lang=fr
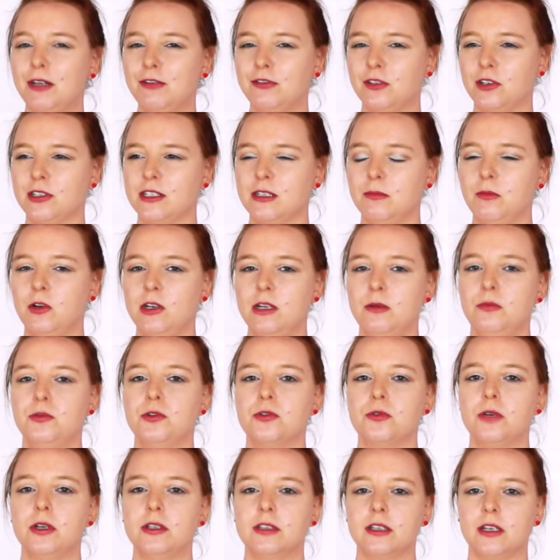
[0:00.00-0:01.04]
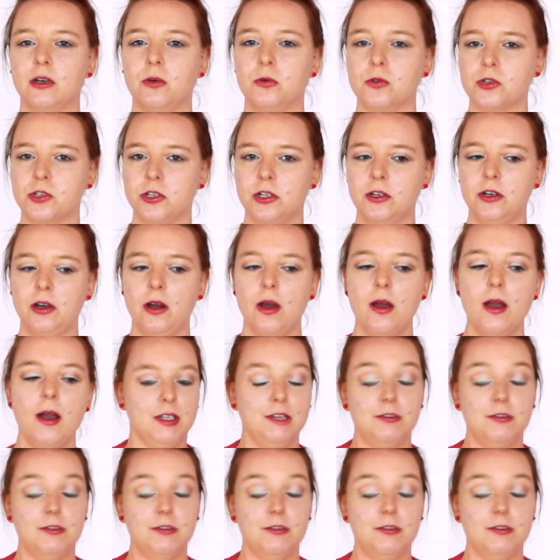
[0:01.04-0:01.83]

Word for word: pas forcément les besoins des rongeurs.